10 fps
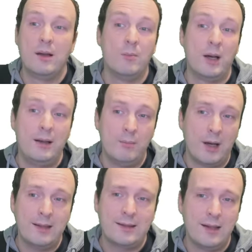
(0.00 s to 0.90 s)
Bei den
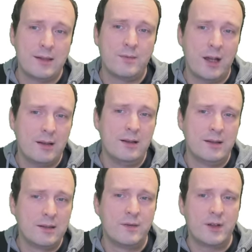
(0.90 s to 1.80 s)
meisten Netzwerken
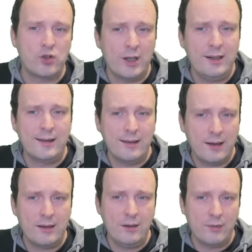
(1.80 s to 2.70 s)
ist es wahrscheinlich
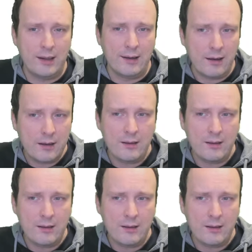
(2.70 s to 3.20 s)
relativ egal.